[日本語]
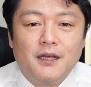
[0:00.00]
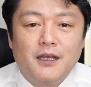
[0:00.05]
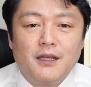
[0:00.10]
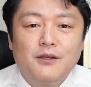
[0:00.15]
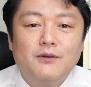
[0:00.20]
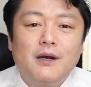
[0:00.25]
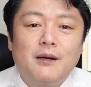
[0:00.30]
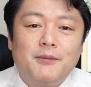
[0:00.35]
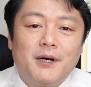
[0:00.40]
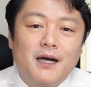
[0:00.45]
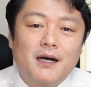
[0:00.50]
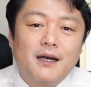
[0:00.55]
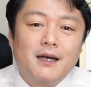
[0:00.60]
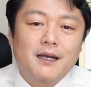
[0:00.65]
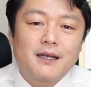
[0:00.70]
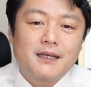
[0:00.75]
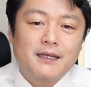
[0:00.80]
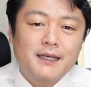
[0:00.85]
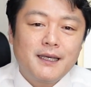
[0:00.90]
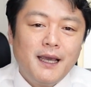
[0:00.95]
いわば
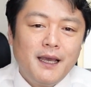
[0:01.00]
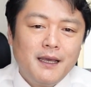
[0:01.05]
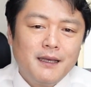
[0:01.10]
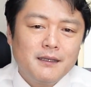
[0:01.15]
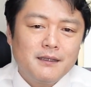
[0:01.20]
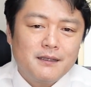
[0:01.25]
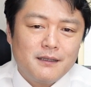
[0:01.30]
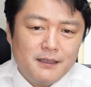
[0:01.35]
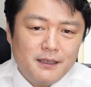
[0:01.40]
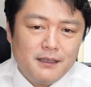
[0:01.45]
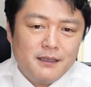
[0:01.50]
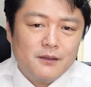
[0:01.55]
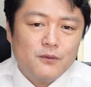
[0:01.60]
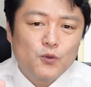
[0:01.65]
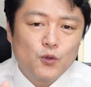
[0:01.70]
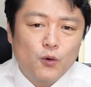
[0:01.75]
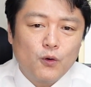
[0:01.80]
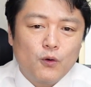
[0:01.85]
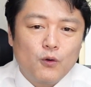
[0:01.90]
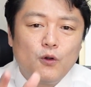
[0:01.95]
権威
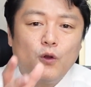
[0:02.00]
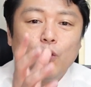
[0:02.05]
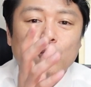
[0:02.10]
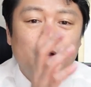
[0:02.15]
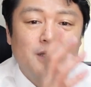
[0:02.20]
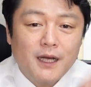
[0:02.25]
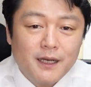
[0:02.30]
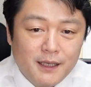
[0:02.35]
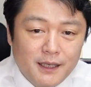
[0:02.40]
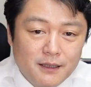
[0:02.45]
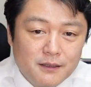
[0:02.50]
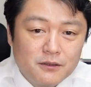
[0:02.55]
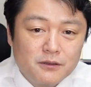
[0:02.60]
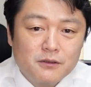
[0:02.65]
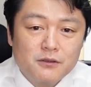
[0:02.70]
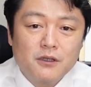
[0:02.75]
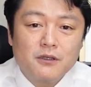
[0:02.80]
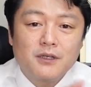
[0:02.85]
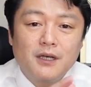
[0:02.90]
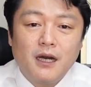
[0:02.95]
の
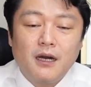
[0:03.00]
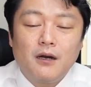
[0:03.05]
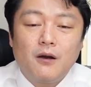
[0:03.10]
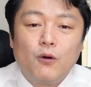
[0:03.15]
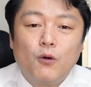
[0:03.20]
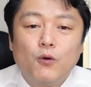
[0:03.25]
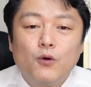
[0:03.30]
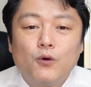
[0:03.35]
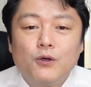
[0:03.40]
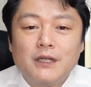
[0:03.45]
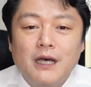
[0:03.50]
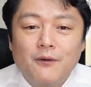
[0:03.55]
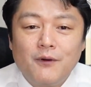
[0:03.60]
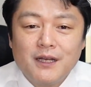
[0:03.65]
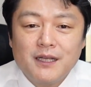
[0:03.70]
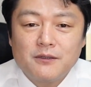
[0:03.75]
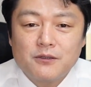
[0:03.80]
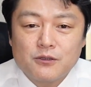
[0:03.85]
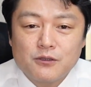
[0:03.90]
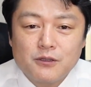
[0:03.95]
ロンダリングが行わ
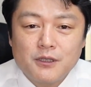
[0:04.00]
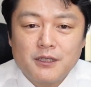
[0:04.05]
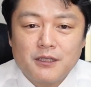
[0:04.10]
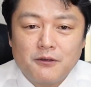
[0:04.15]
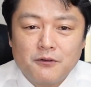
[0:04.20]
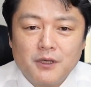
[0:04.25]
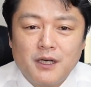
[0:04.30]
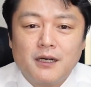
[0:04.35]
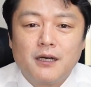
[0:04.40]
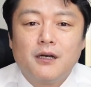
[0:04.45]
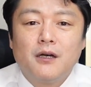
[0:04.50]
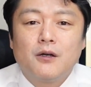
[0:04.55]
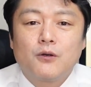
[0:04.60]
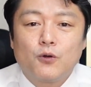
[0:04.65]
れ続けたのが、